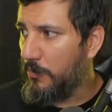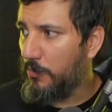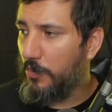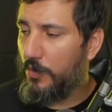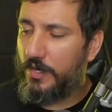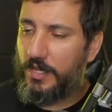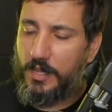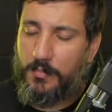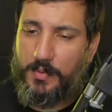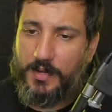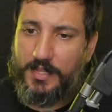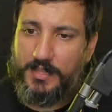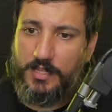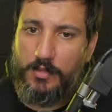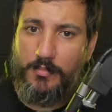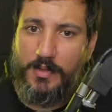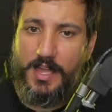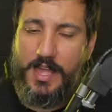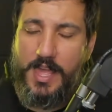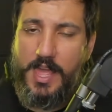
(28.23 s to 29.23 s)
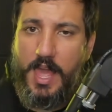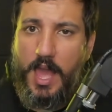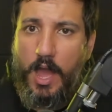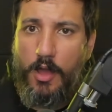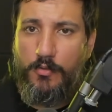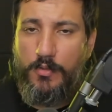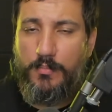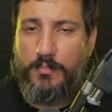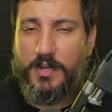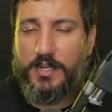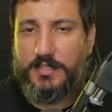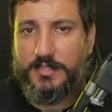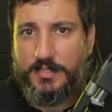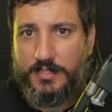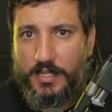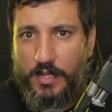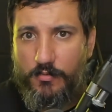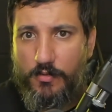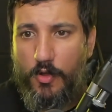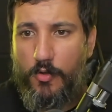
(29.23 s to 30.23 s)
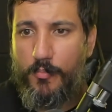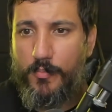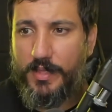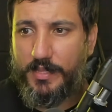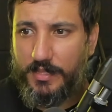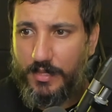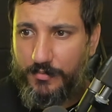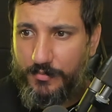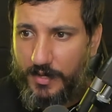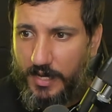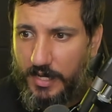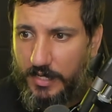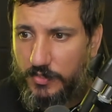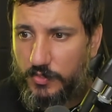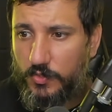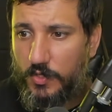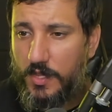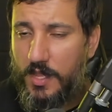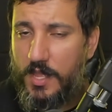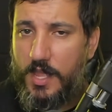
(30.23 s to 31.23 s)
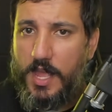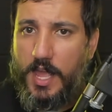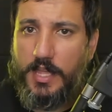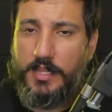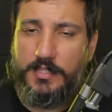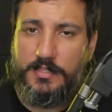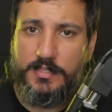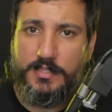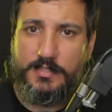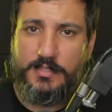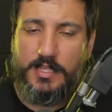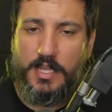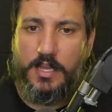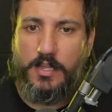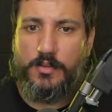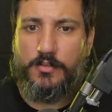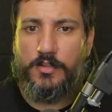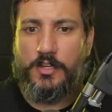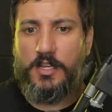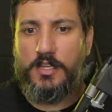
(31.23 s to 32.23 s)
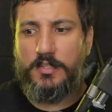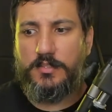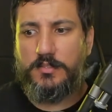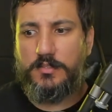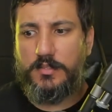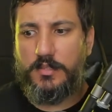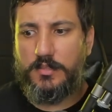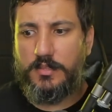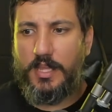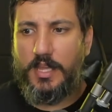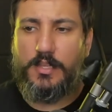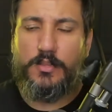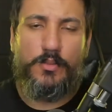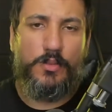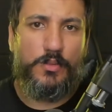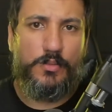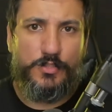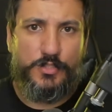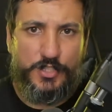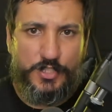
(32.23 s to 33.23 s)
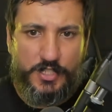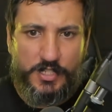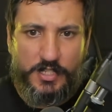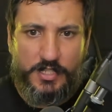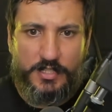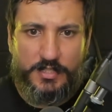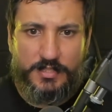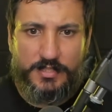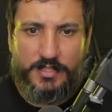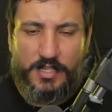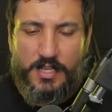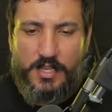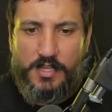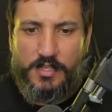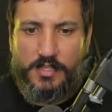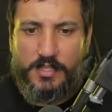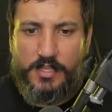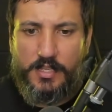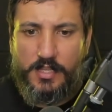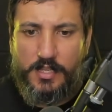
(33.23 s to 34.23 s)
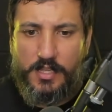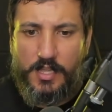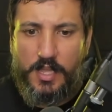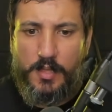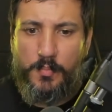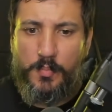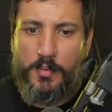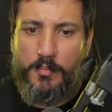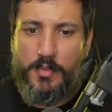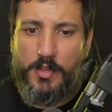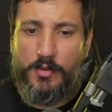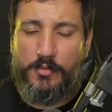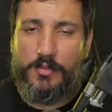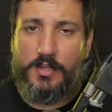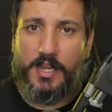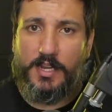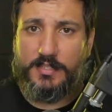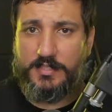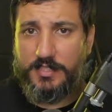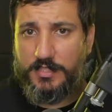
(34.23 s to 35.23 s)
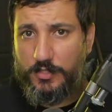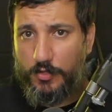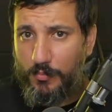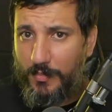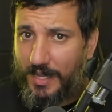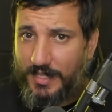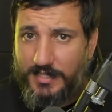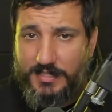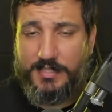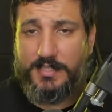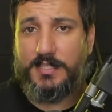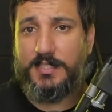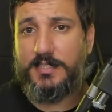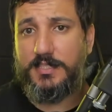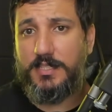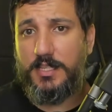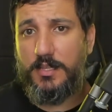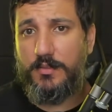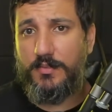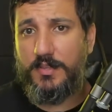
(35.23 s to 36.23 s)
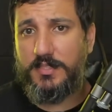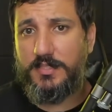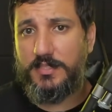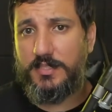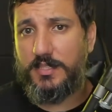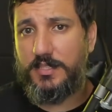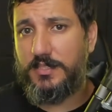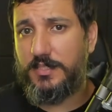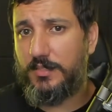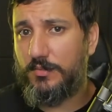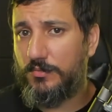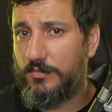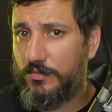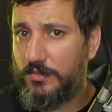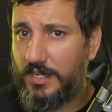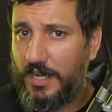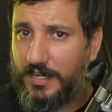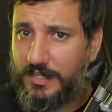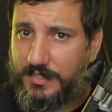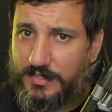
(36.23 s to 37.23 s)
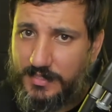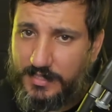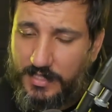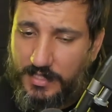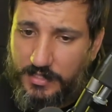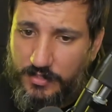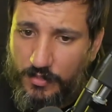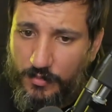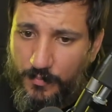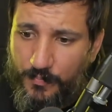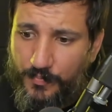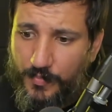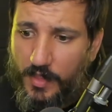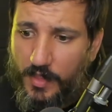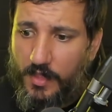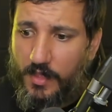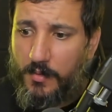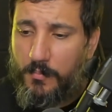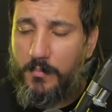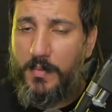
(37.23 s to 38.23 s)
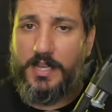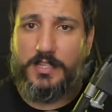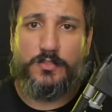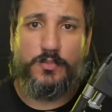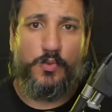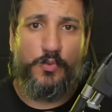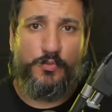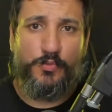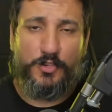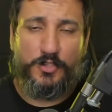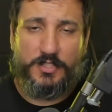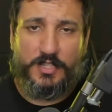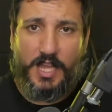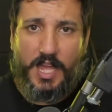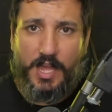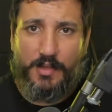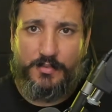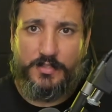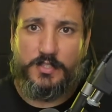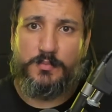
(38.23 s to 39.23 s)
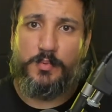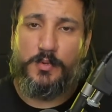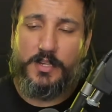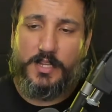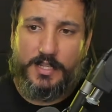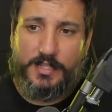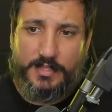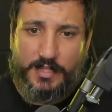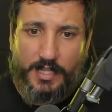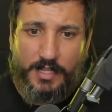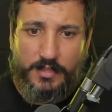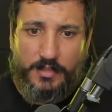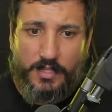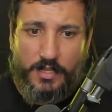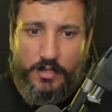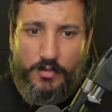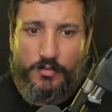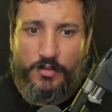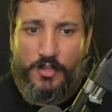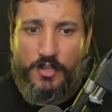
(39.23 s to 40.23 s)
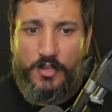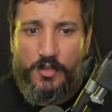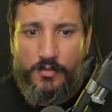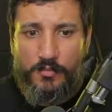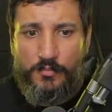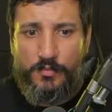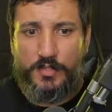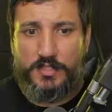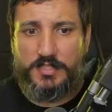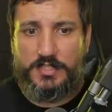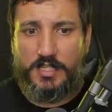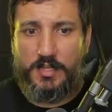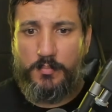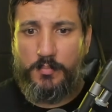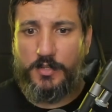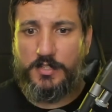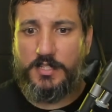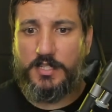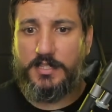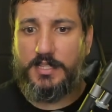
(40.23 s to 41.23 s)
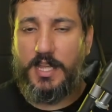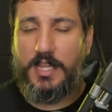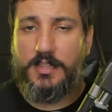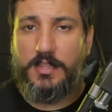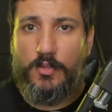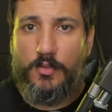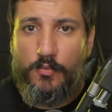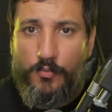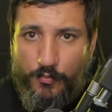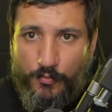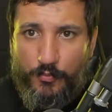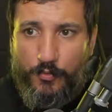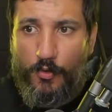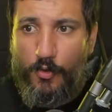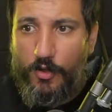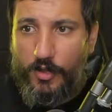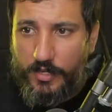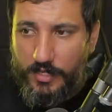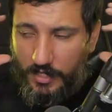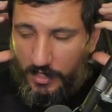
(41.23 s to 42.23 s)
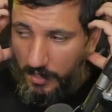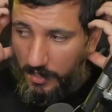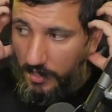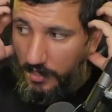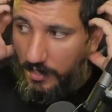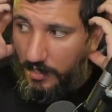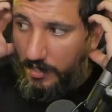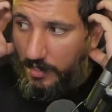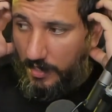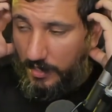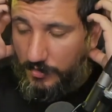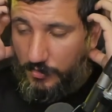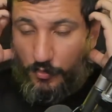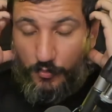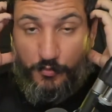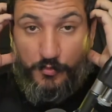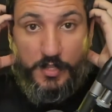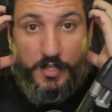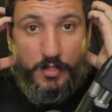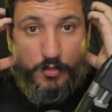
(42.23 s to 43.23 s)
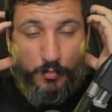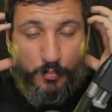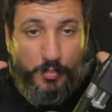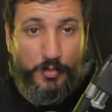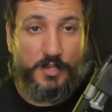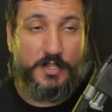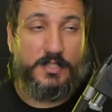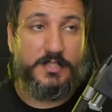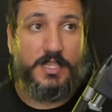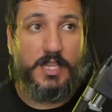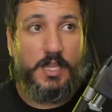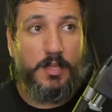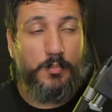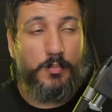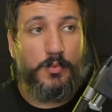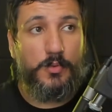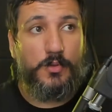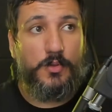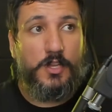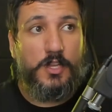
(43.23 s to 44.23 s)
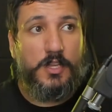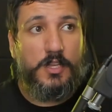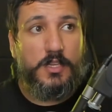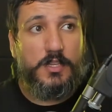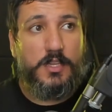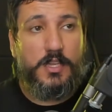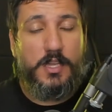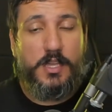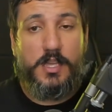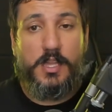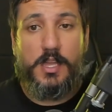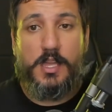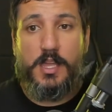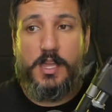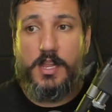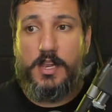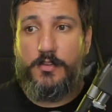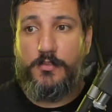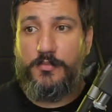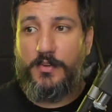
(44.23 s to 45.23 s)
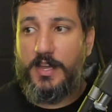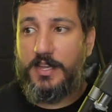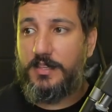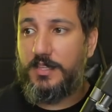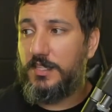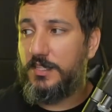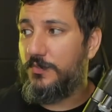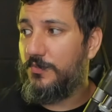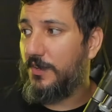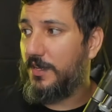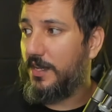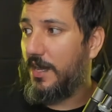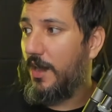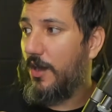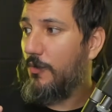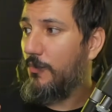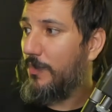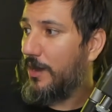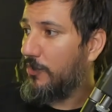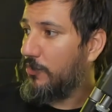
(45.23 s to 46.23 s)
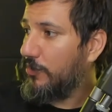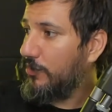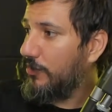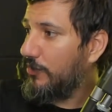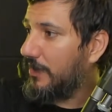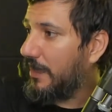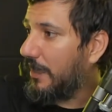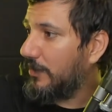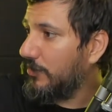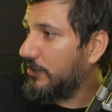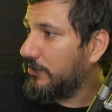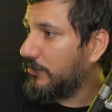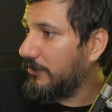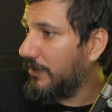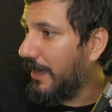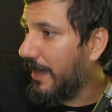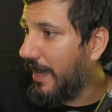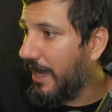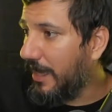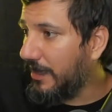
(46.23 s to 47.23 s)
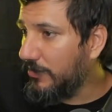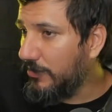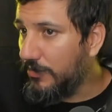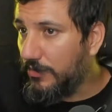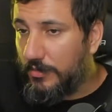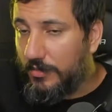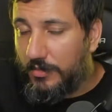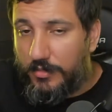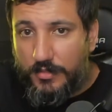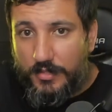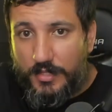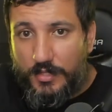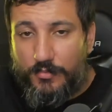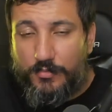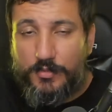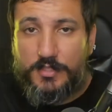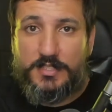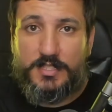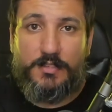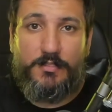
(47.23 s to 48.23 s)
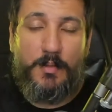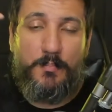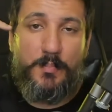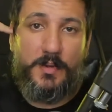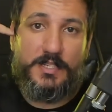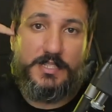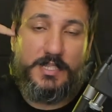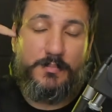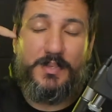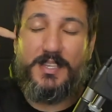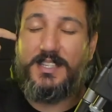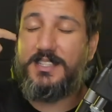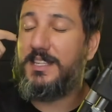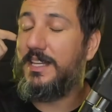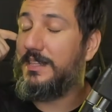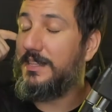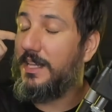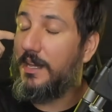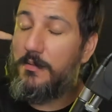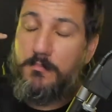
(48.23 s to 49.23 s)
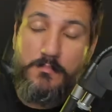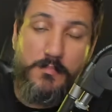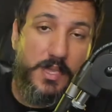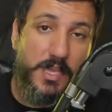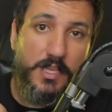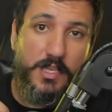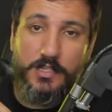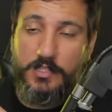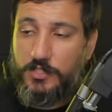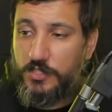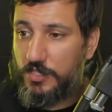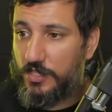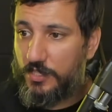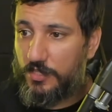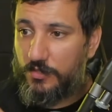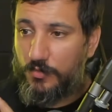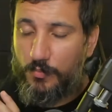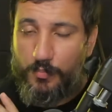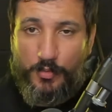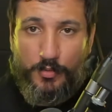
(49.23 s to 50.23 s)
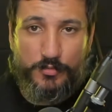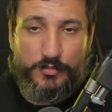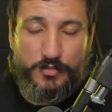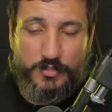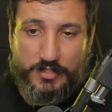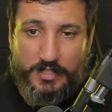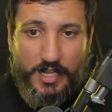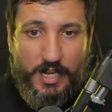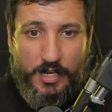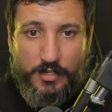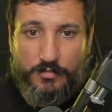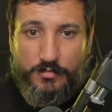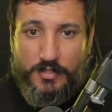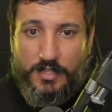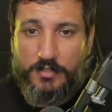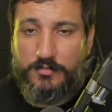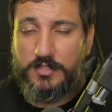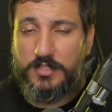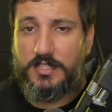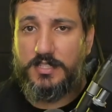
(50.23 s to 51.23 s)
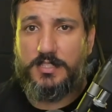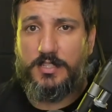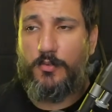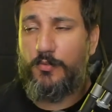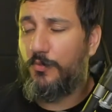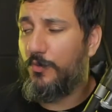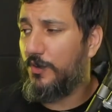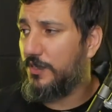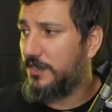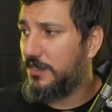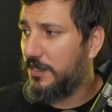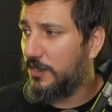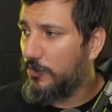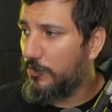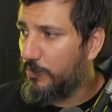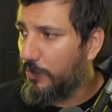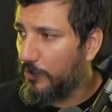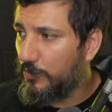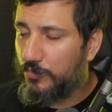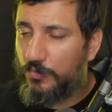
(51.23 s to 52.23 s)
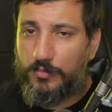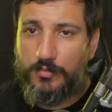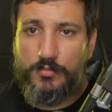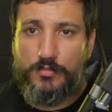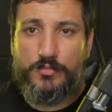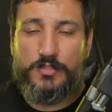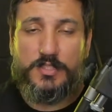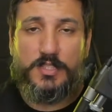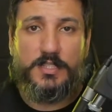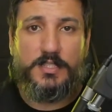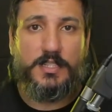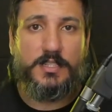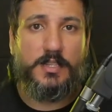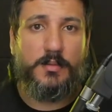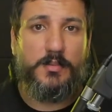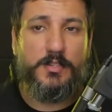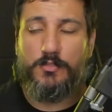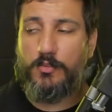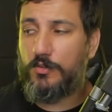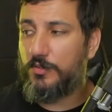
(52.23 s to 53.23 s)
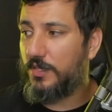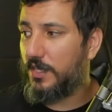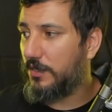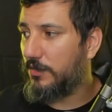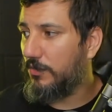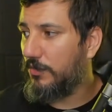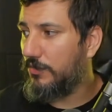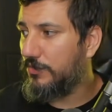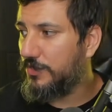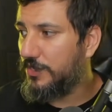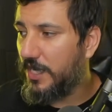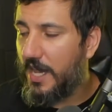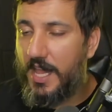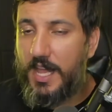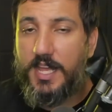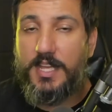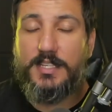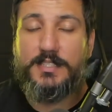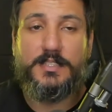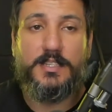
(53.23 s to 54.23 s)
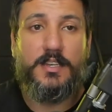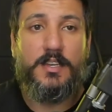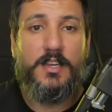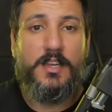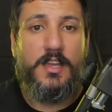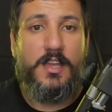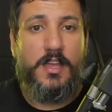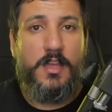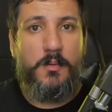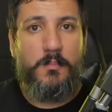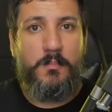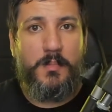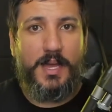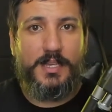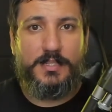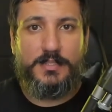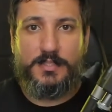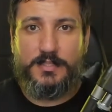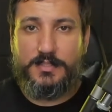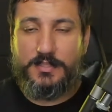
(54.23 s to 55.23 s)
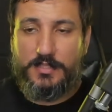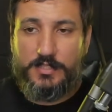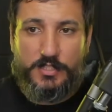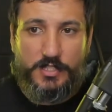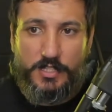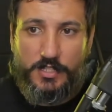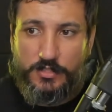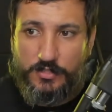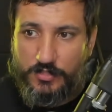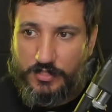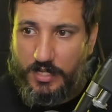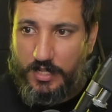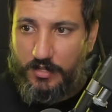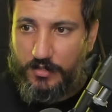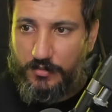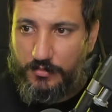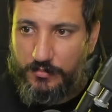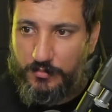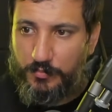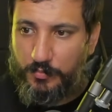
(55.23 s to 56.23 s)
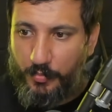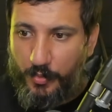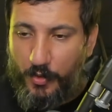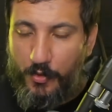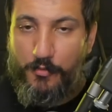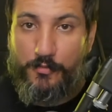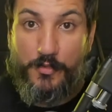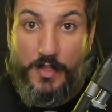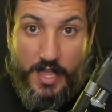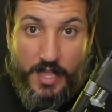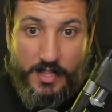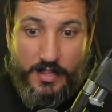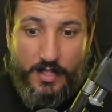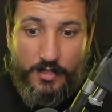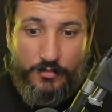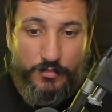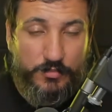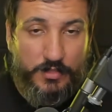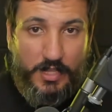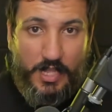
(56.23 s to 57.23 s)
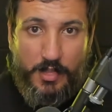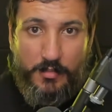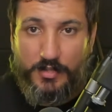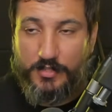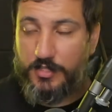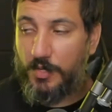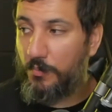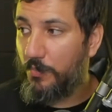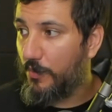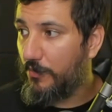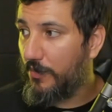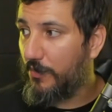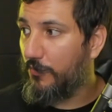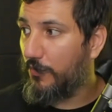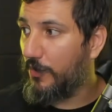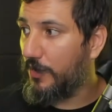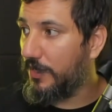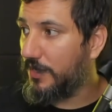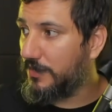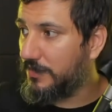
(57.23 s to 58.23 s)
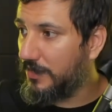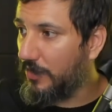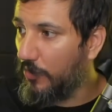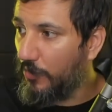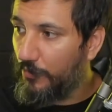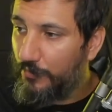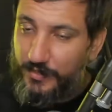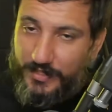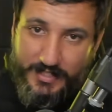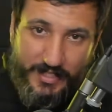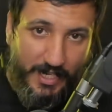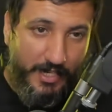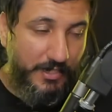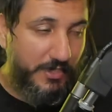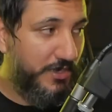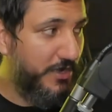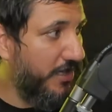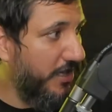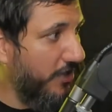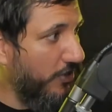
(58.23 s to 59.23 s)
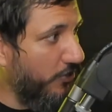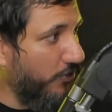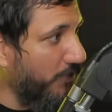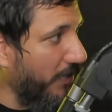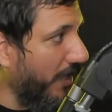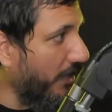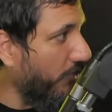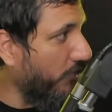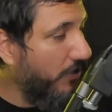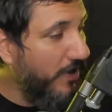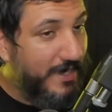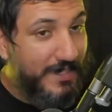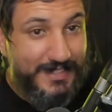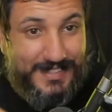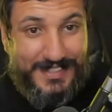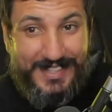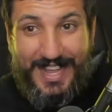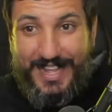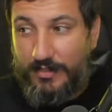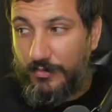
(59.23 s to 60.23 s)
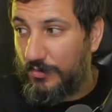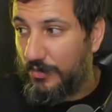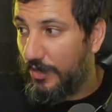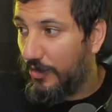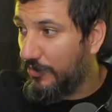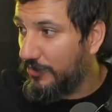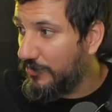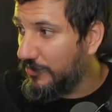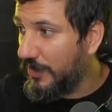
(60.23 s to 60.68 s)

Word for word: Porque Para ter uma real imersão ao metaverso, é necessário tecnologias que, em primeiro lugar, sejam mais acessíveis, em segundo lugar, que sejam mais confortáveis. Porque até então, você pode até ter um fone de ouvido, por exemplo, que ele vai identificar um barulho lá do outro lado e você vai perceber exatamente no ponto certo, né? Não sei se é o fone 5.1, não sei exatamente qual tecnologia é essa, mas existe isso. Já provei, né? Eu não tenho, mas já provei fone que você ouve certinho o barulho exato de onde o